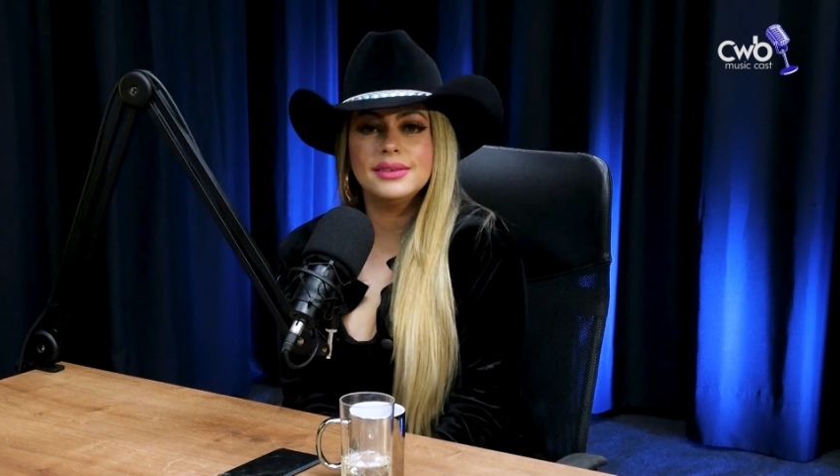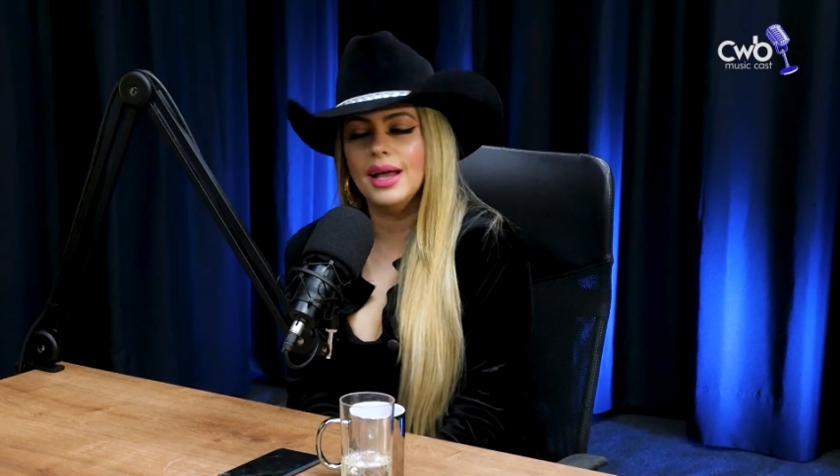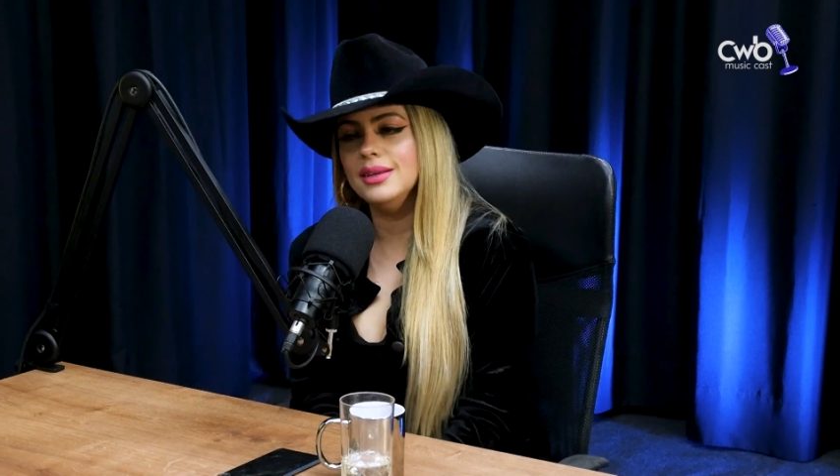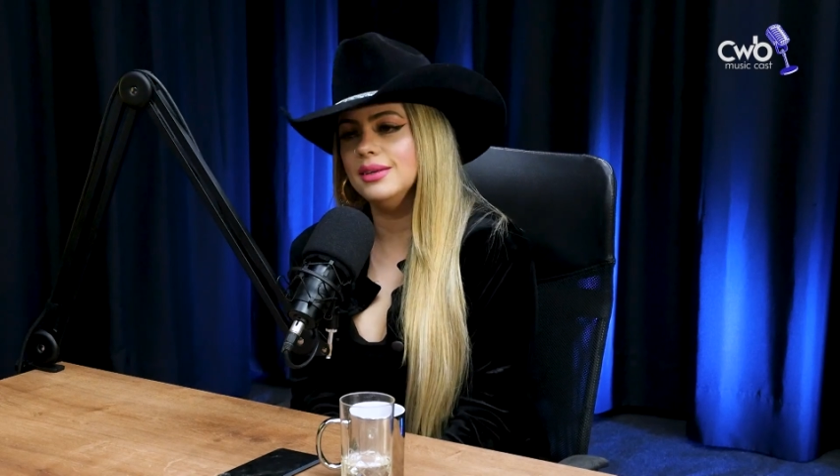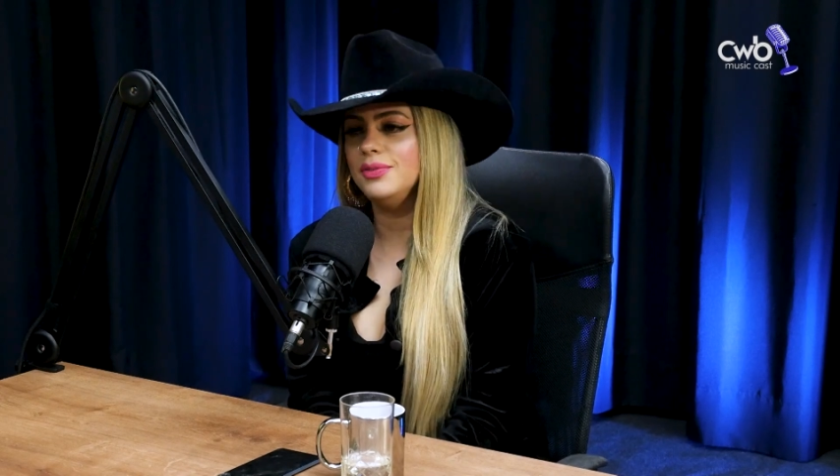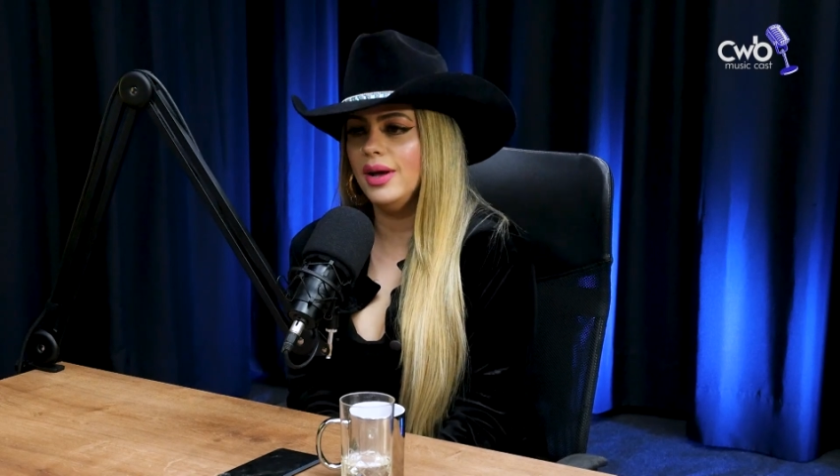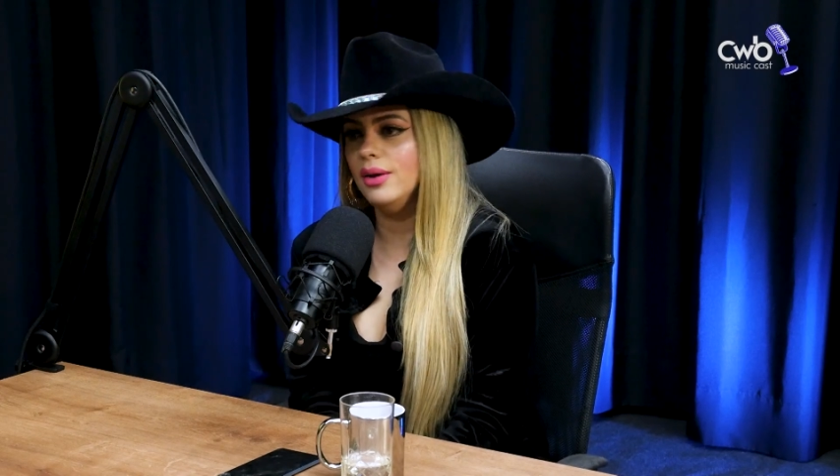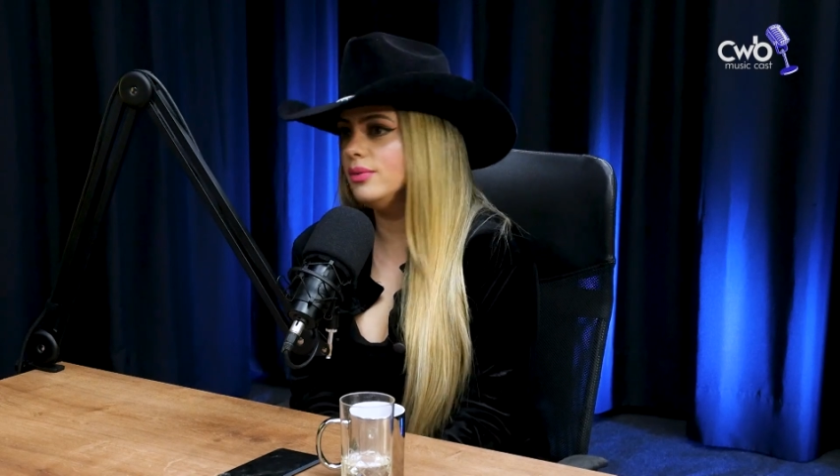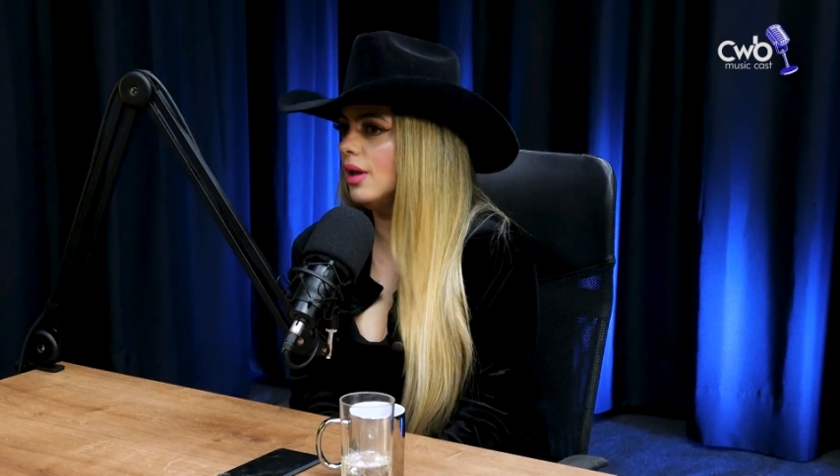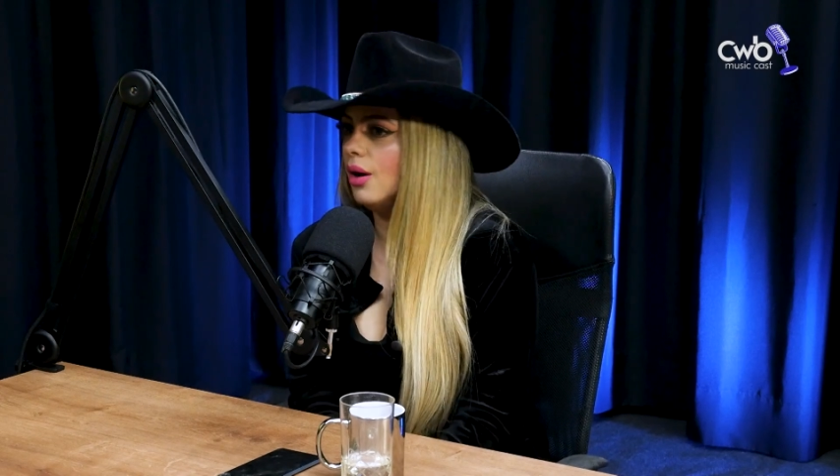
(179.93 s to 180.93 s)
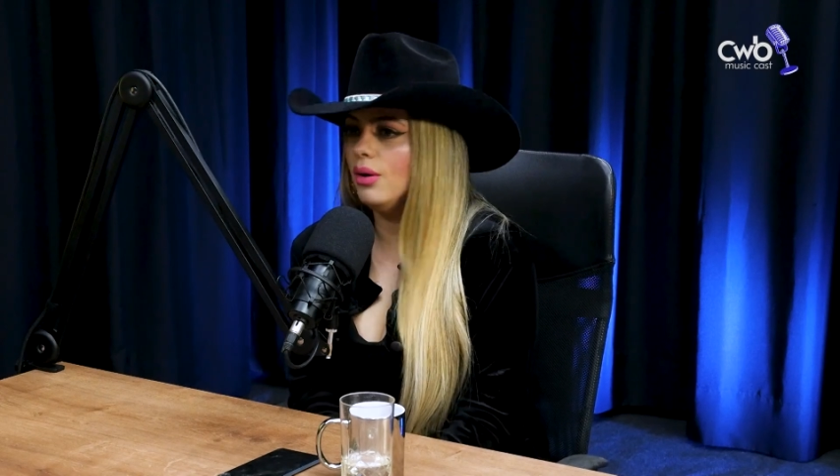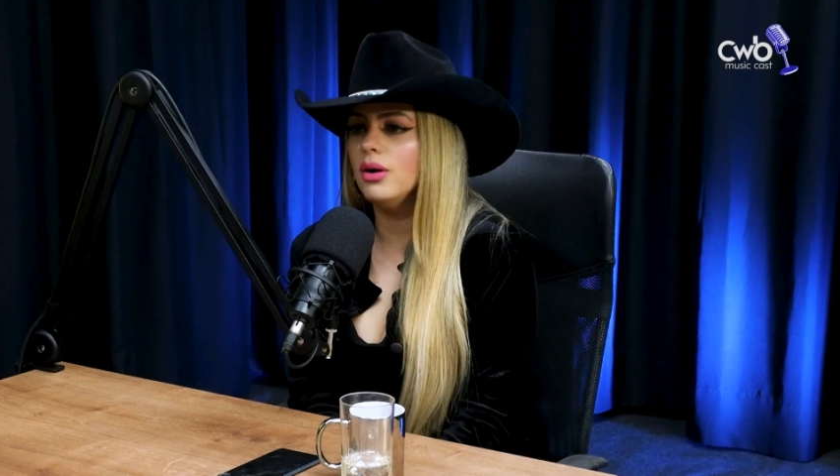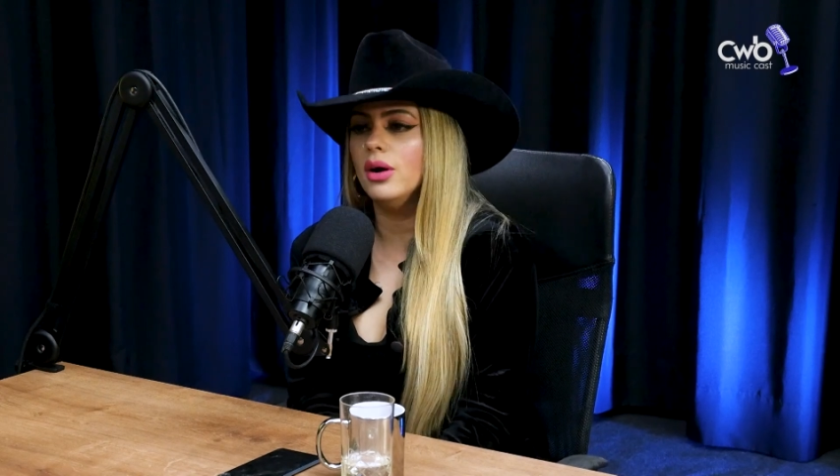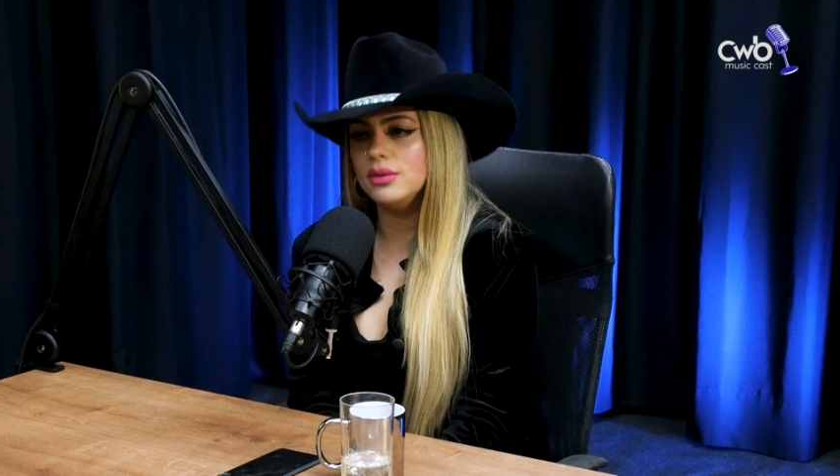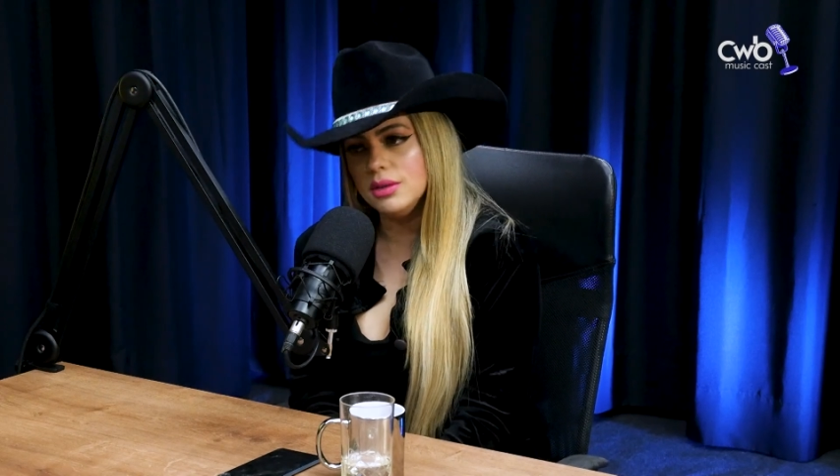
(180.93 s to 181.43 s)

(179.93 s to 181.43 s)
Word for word: Thaís Rafael. Não, agora Não,